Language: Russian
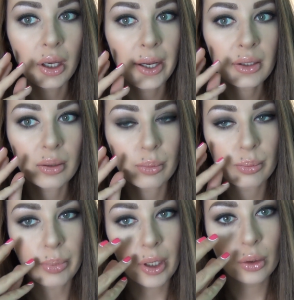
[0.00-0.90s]
это
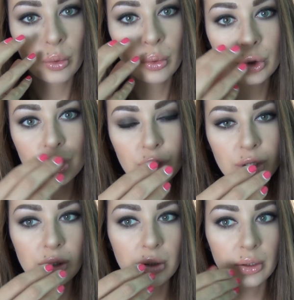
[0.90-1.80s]

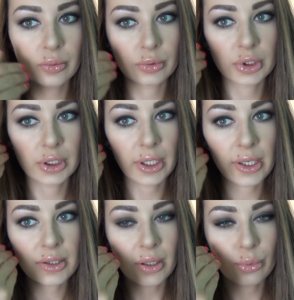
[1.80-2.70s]
получше,
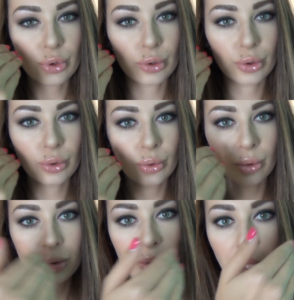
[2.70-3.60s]
здесь там что-то не
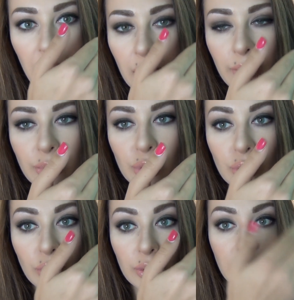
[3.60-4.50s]
то, там не то.